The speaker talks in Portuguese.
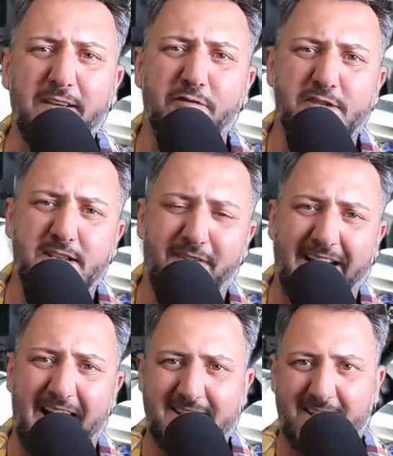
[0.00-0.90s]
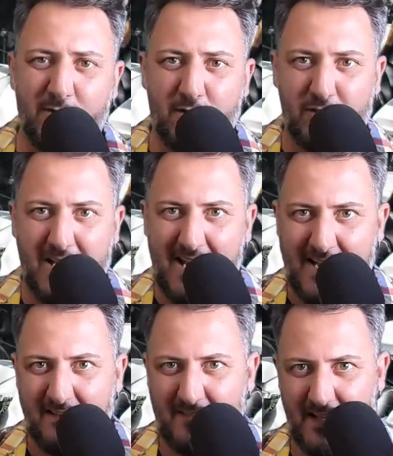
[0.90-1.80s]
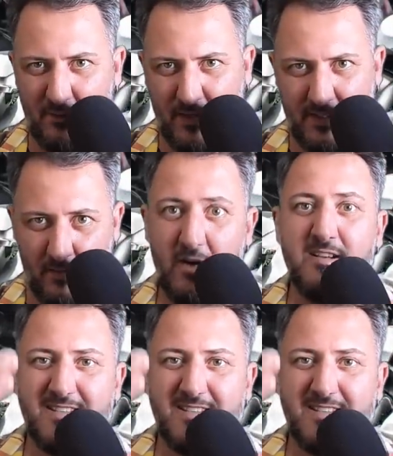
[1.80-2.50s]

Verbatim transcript: que você vai gastar o seu salário inteiro num guidão?